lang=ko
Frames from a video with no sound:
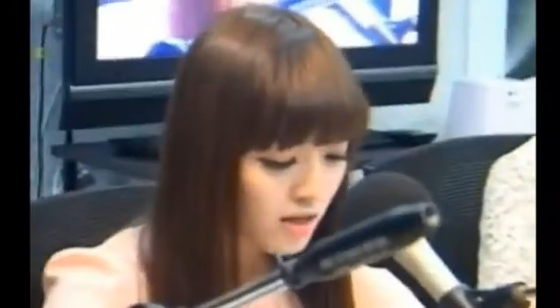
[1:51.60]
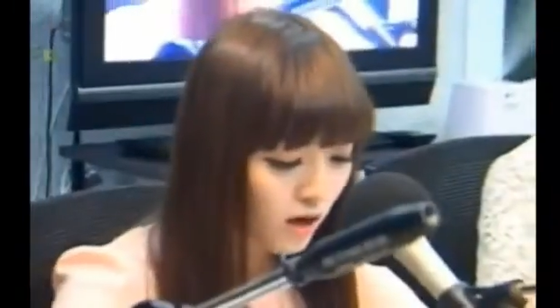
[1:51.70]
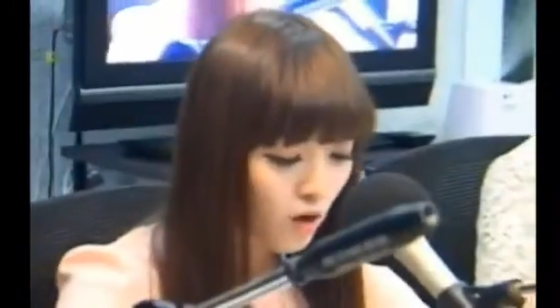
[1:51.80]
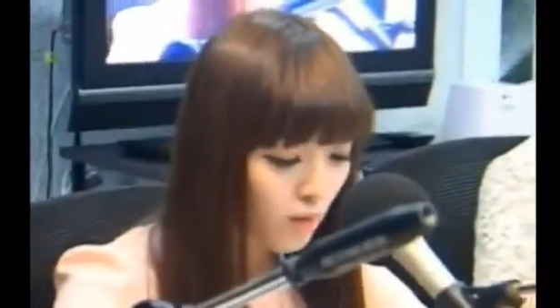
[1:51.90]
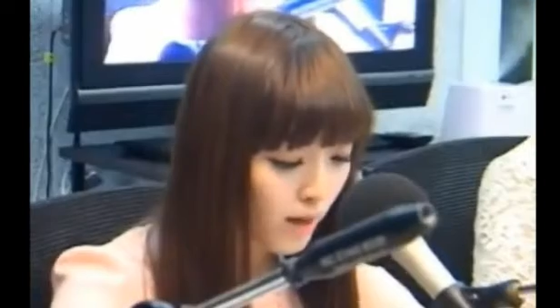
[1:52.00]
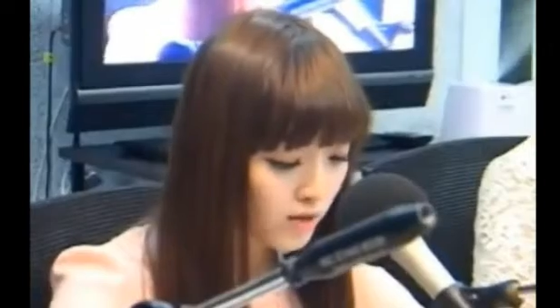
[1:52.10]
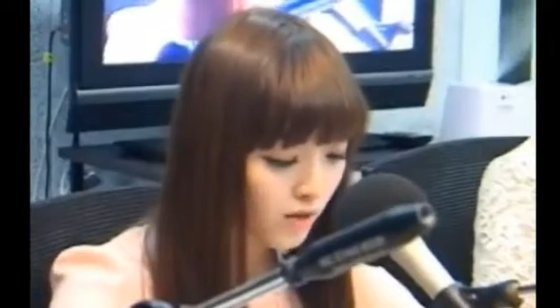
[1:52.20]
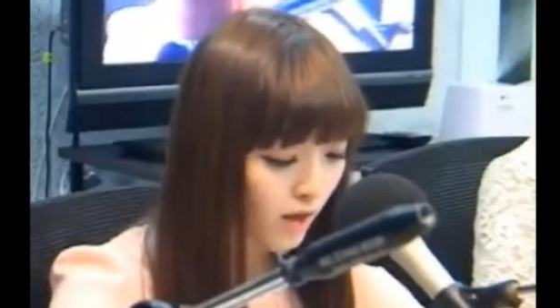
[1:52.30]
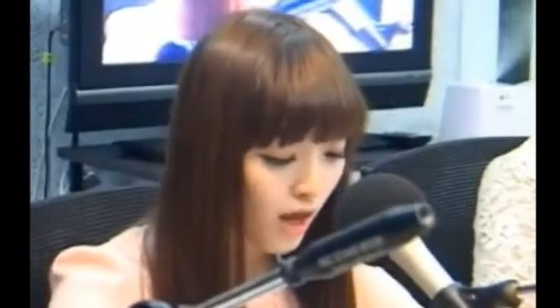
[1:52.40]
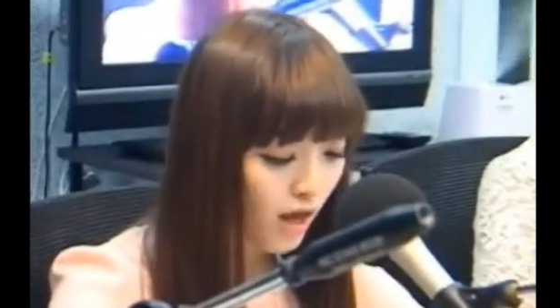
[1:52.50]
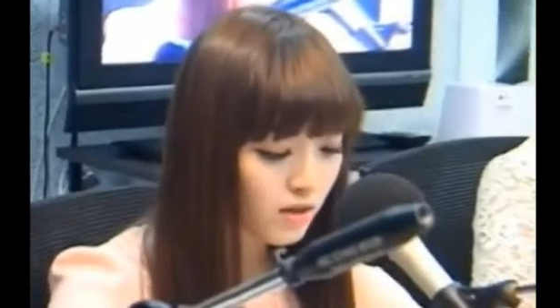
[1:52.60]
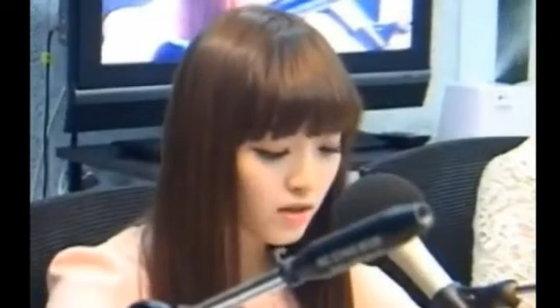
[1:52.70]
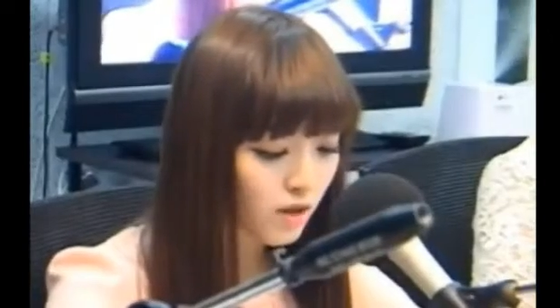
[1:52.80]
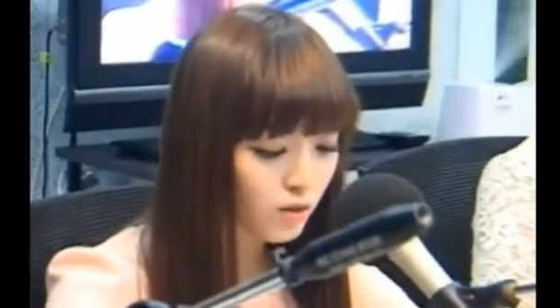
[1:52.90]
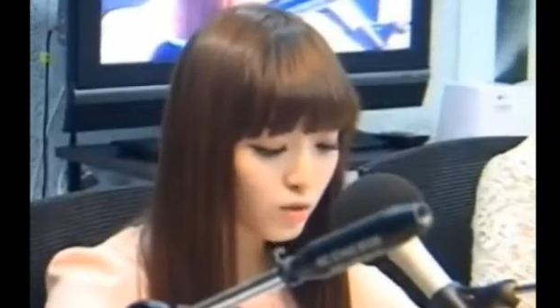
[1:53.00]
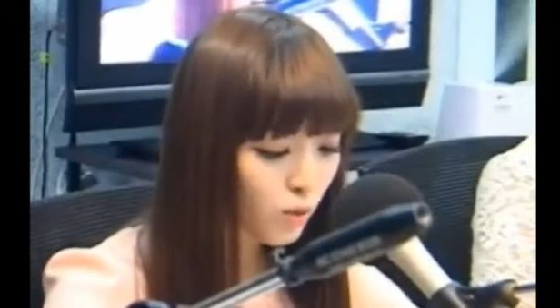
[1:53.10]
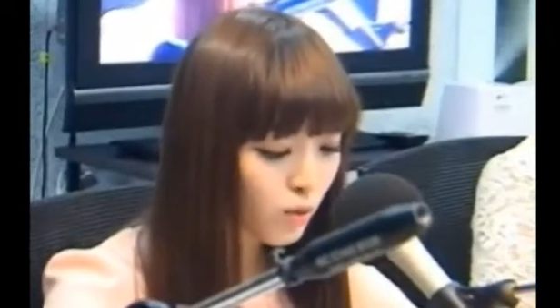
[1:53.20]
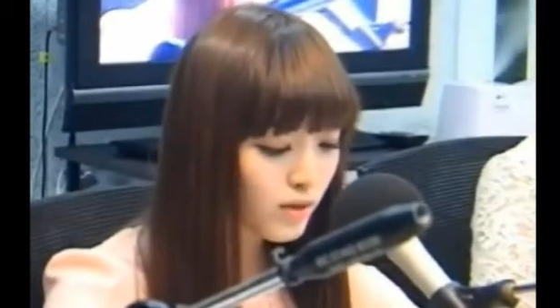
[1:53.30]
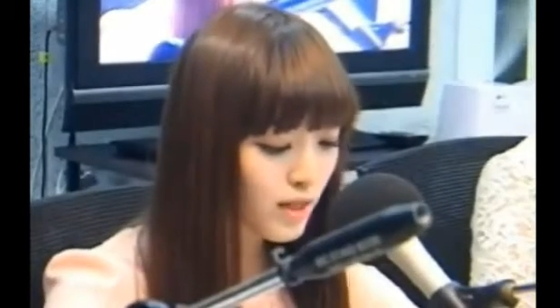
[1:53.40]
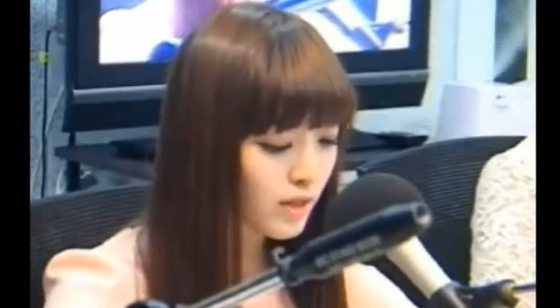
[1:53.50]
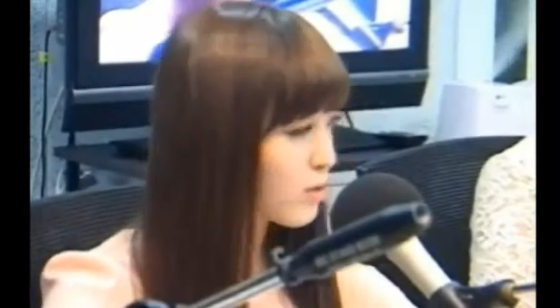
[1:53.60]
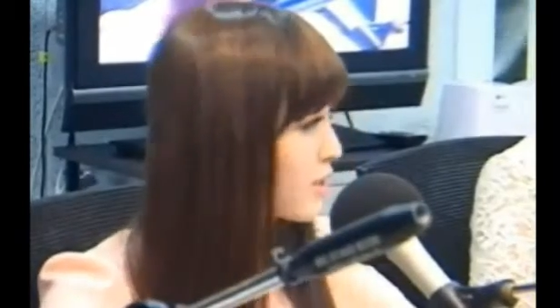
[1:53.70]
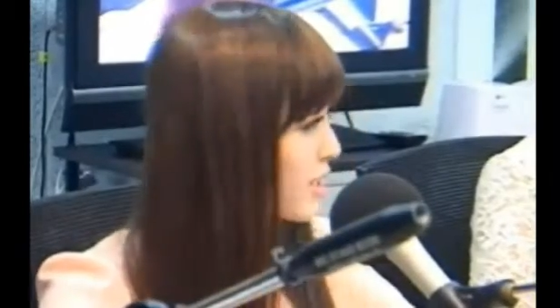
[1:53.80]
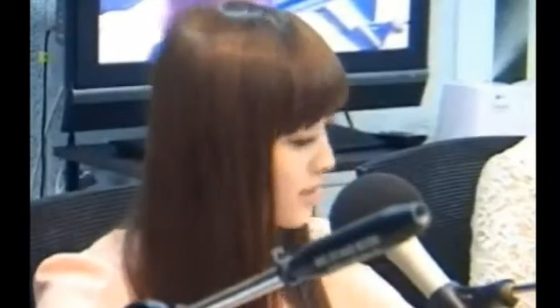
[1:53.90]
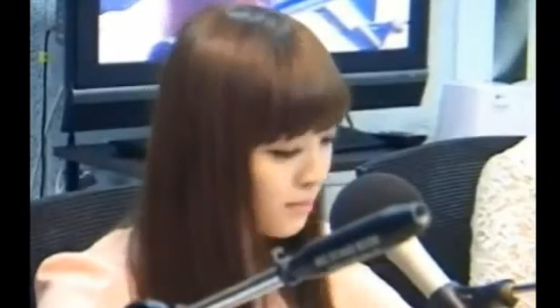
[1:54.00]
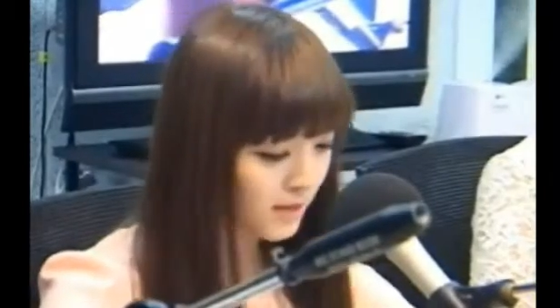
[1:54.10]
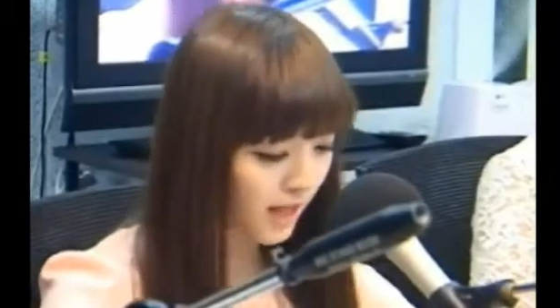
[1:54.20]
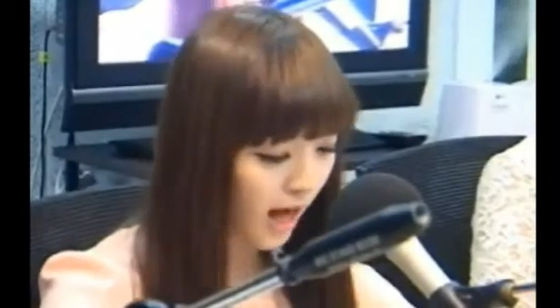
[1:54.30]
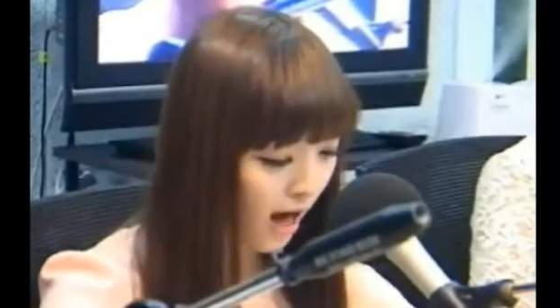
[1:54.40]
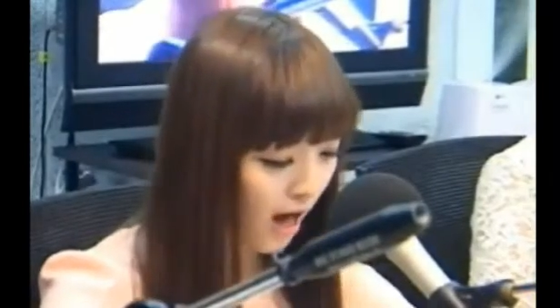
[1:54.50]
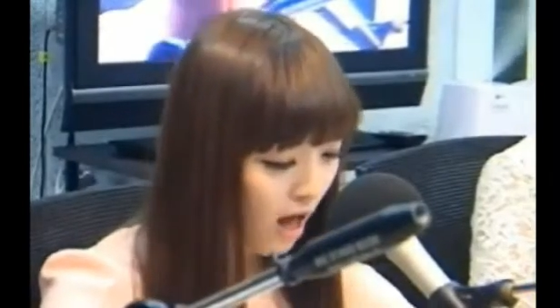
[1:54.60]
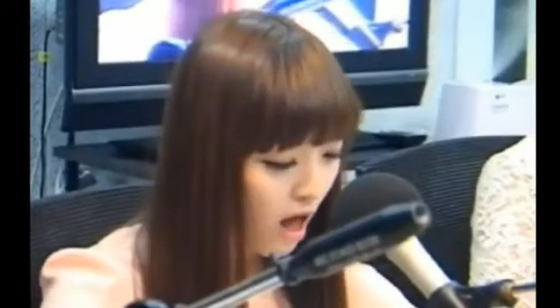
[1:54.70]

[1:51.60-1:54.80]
제가 얼마 전에 드디어 솔로 탈출을 했습니다.